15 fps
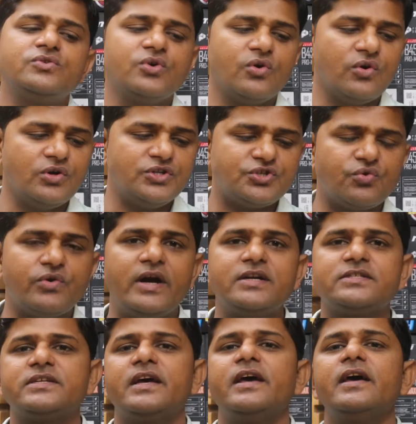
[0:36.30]
जो
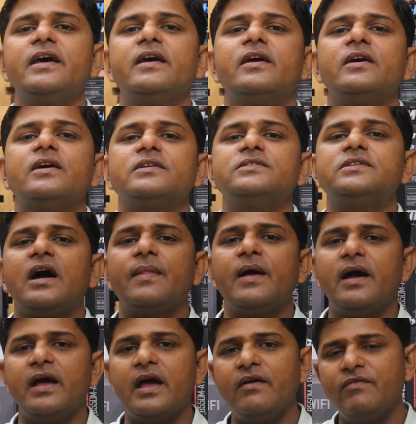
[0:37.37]
स्टूडेंट्स है
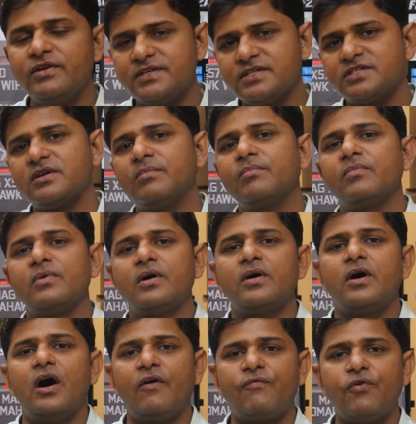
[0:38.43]
ज़्यादा हैवी सिस्टम
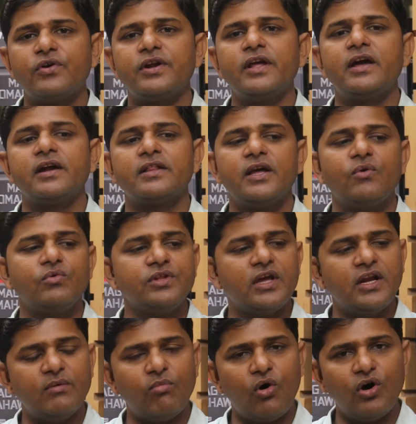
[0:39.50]
अफोर्ड नहीं करते उनके
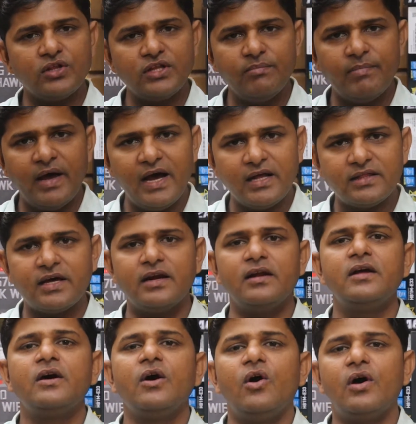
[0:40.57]
लिए बहुत ही बेहतर
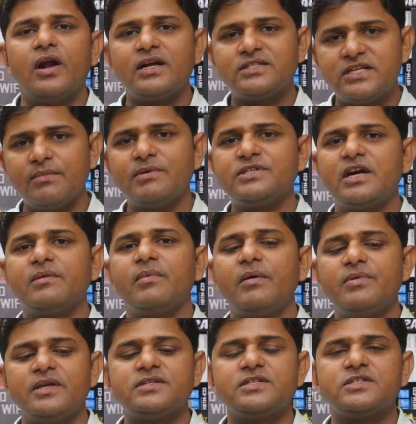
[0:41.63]
और अच्छे बजट में
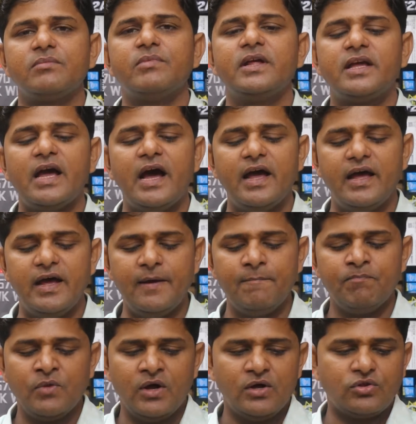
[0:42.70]
हम ये सिस्टम लेके आए हैं
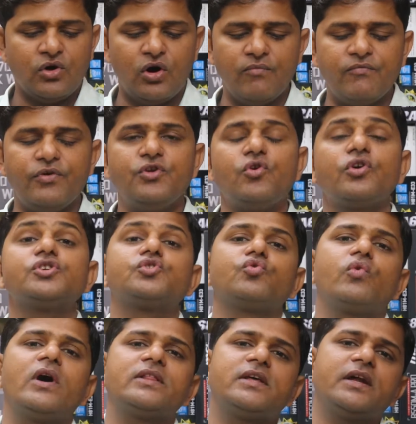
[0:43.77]
तो हम वीडियो की
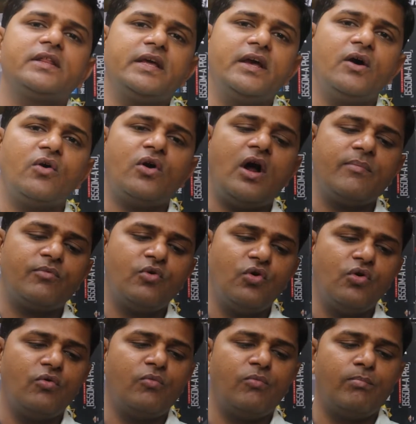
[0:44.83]
शुरुआत करते हैं और
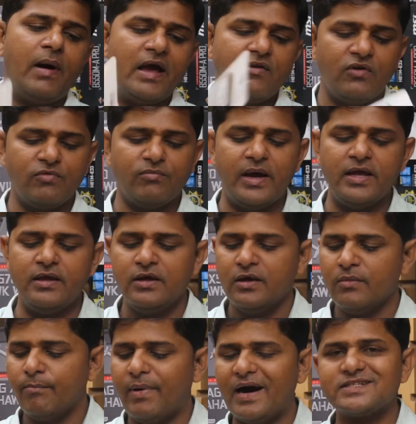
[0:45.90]
आपको बाई वन बाई
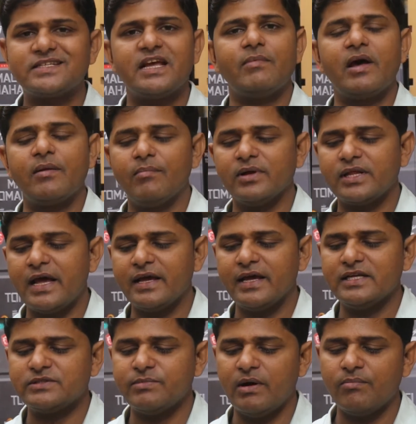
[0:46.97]
पार्ट के बारे में
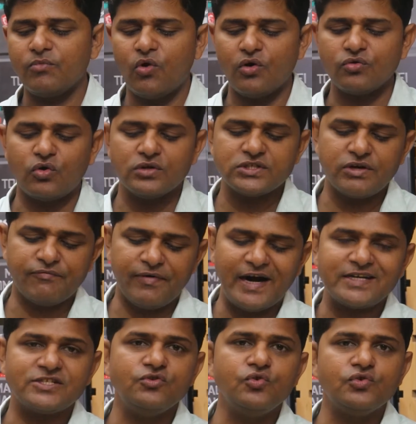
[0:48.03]
बताएंगे इसमें हम कौन कौन से
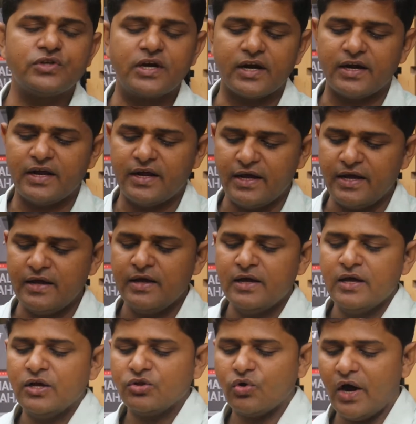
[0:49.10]
पार्ट्स यूज़ कर रहे हैं
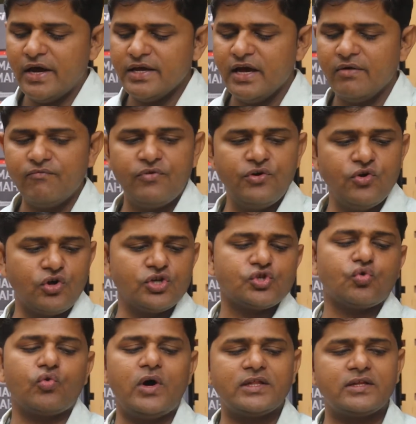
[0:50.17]
तो आइए हम वीडियो की
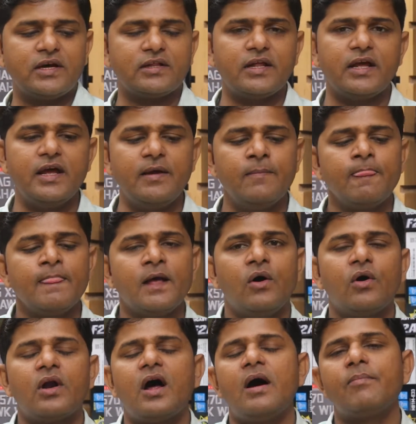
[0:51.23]
शुरुआत करते हैं
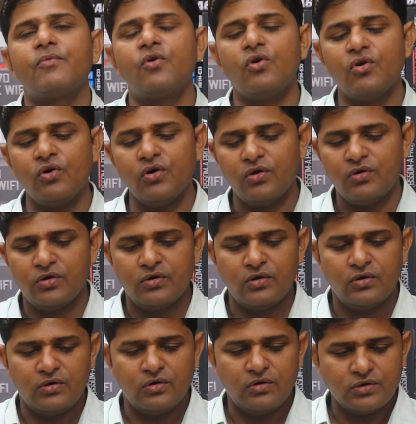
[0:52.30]
और आपको
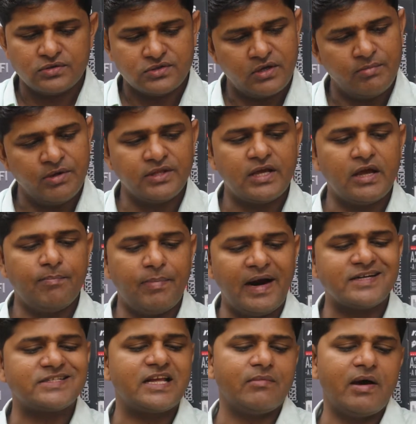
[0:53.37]
सब इनके
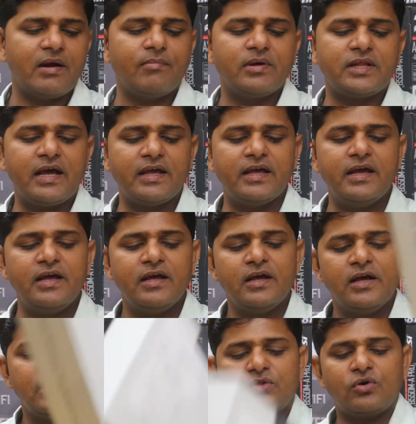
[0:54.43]
पार्ट्स के बारे में बताएंगे
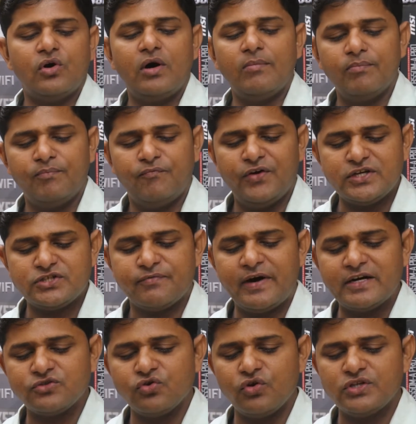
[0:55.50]
तो हम फर्स्ट
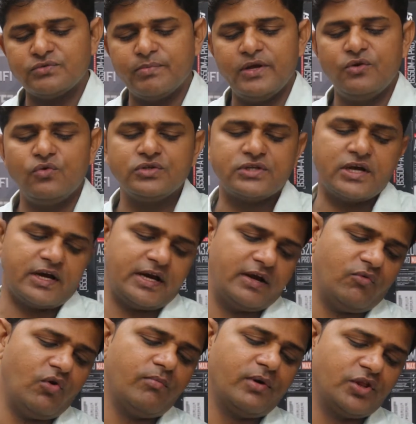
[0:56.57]
पार्ट जो इसमें यूज़ कर रहे
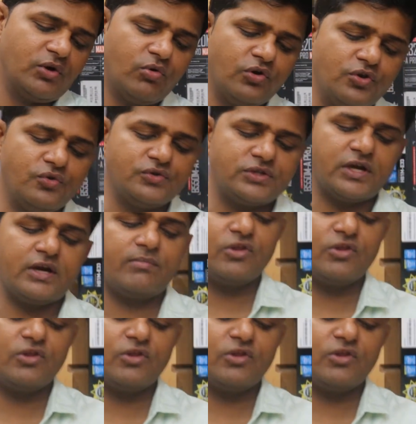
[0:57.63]
हैं वो मदरबोर्ड यूज़ कर रहे